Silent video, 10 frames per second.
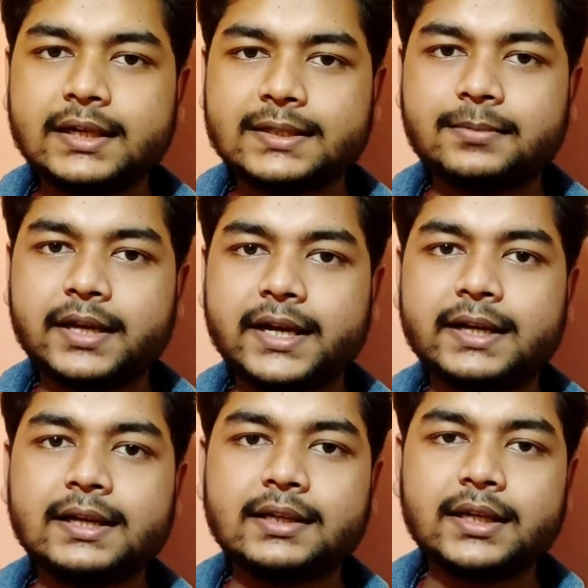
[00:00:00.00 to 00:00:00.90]
डिस्प्ले
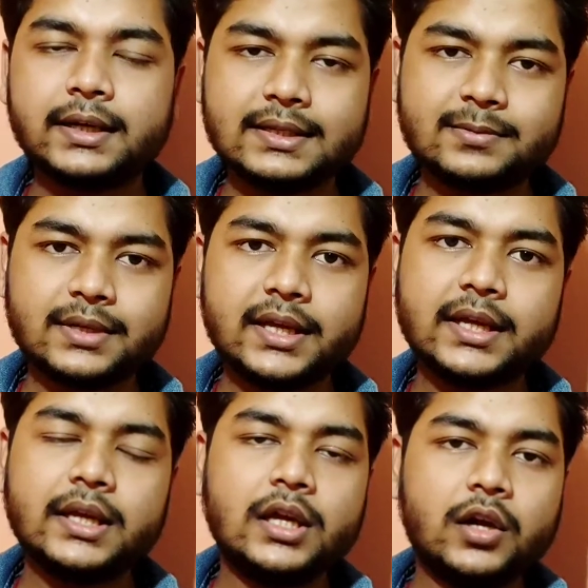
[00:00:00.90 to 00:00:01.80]
एंटी क्लियर डिस्प्ले
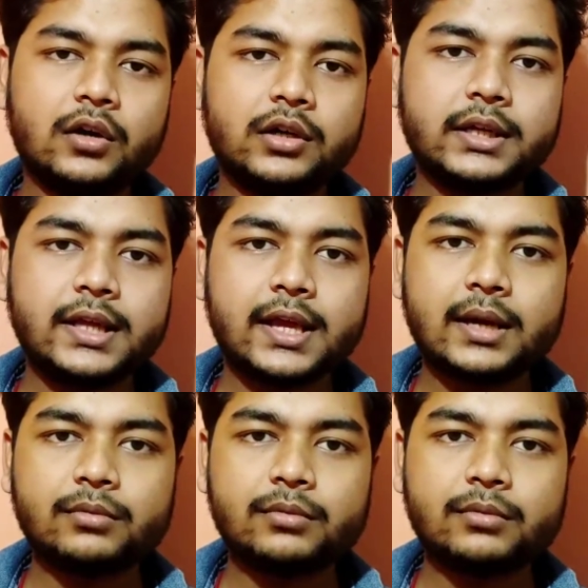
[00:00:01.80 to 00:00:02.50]
है और ये